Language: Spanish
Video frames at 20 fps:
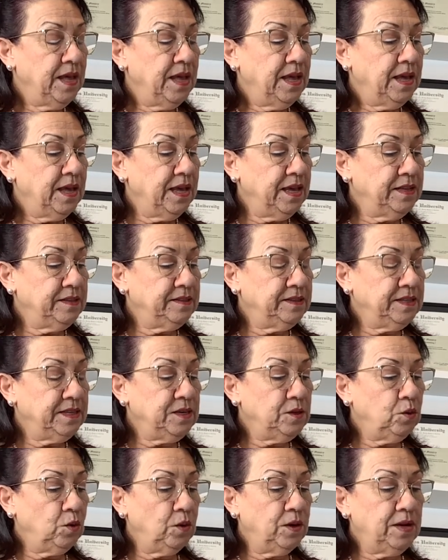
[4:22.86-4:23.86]
En
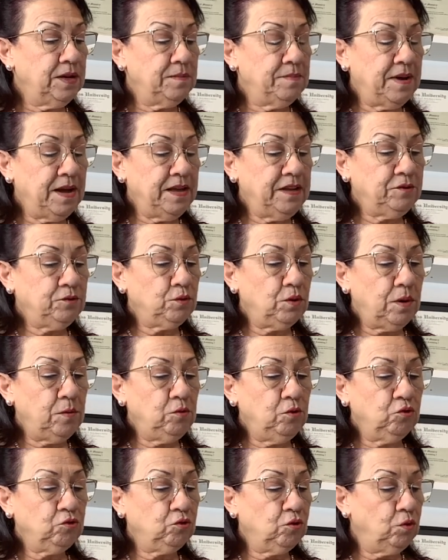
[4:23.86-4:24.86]
Tiro el maestro
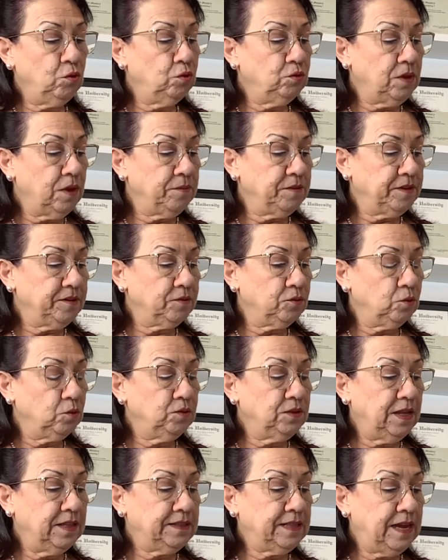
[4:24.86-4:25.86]
habló solo una vez,
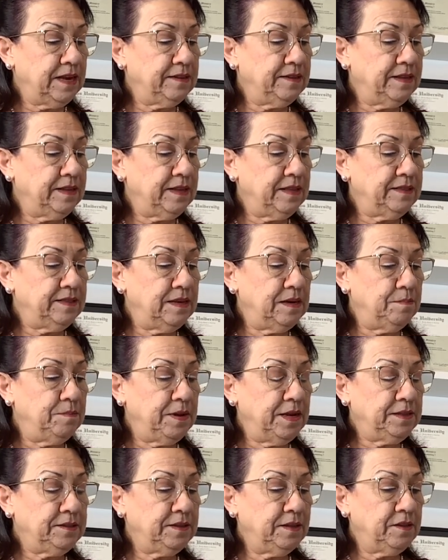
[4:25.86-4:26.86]
una tarde del
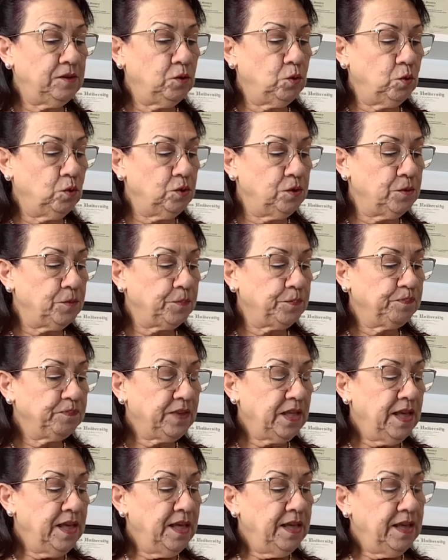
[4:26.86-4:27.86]
20 de julio.
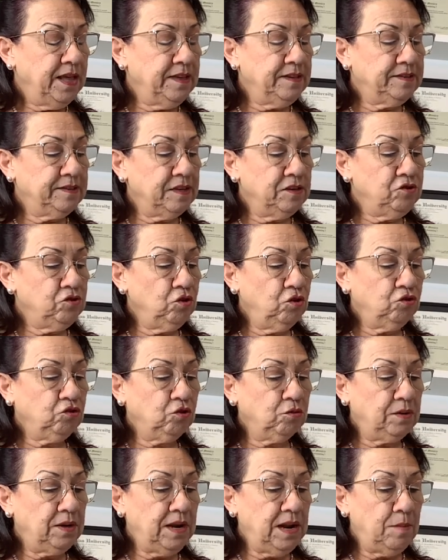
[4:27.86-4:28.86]
Enseñó
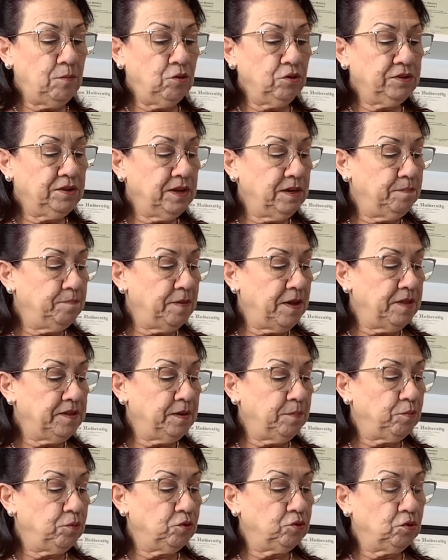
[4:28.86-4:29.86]
sobre el amor del
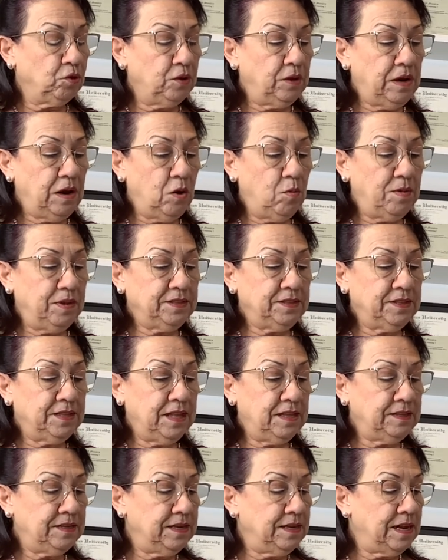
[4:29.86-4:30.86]
Padre por toda la
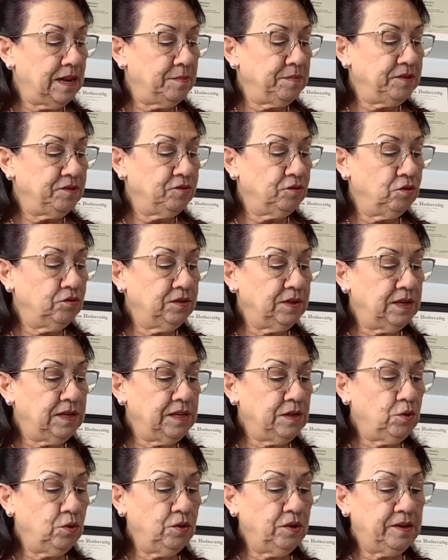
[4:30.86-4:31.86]
humanidad y la misión del
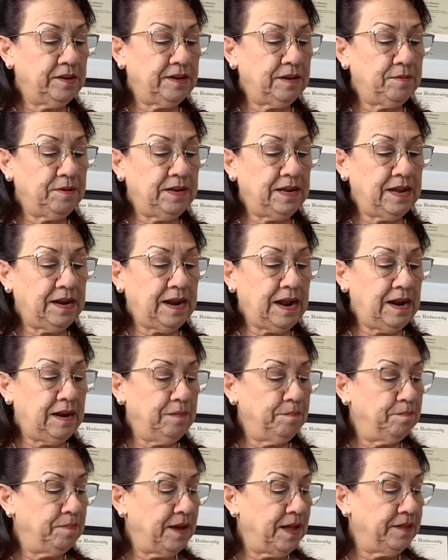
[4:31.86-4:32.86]
Hijo de revelar
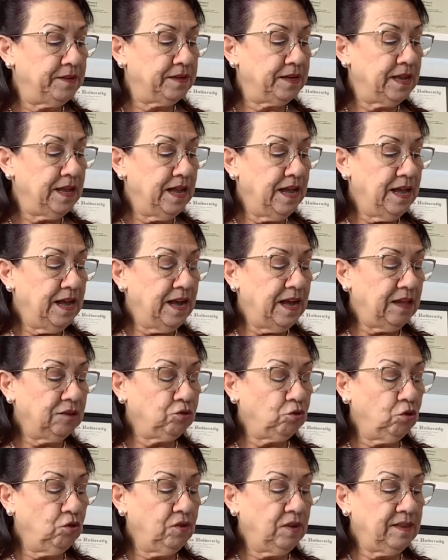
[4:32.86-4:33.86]
al Padre
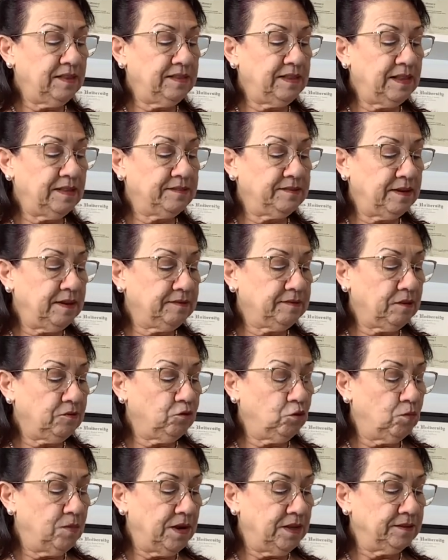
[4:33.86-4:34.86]
a todas las
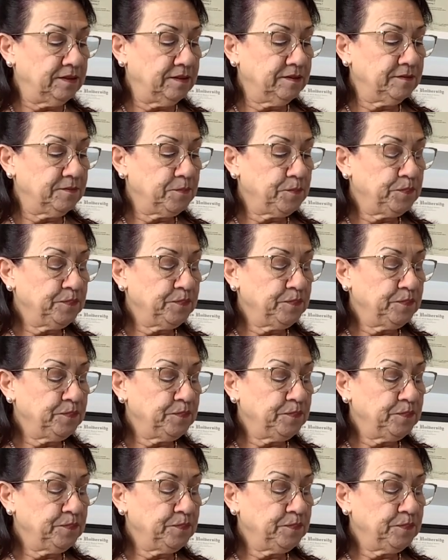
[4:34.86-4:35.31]
razas humanas.